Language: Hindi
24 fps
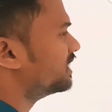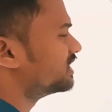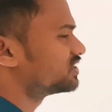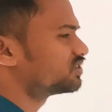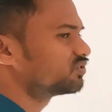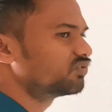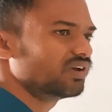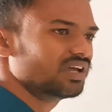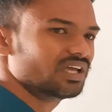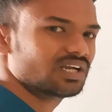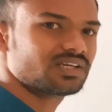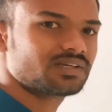
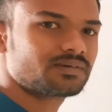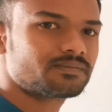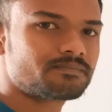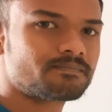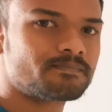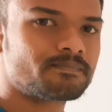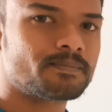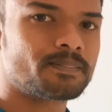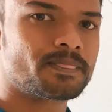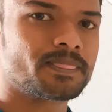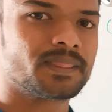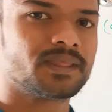बी स्क्वायर
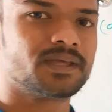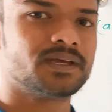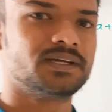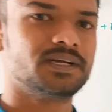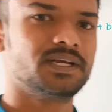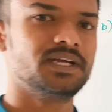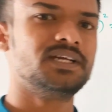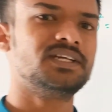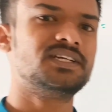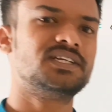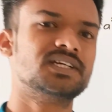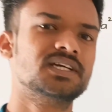
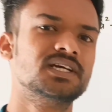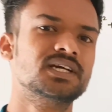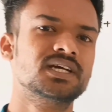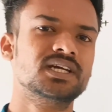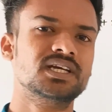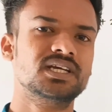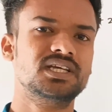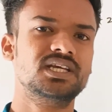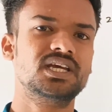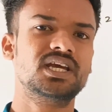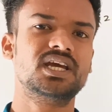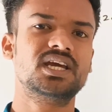
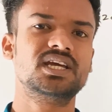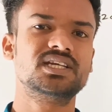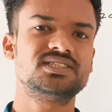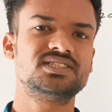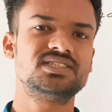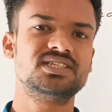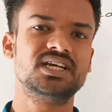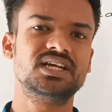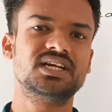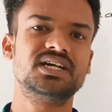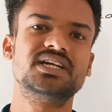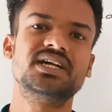राइट ये
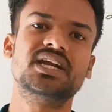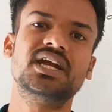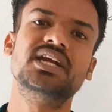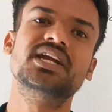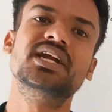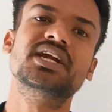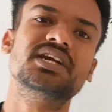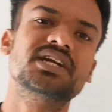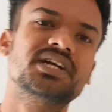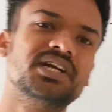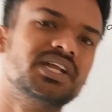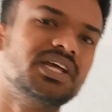है
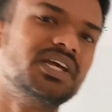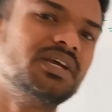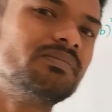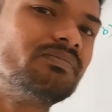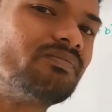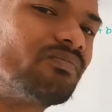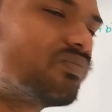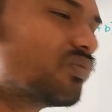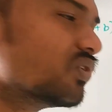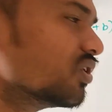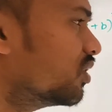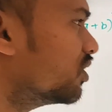सेकंड
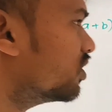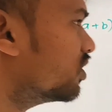आइडेंटिटी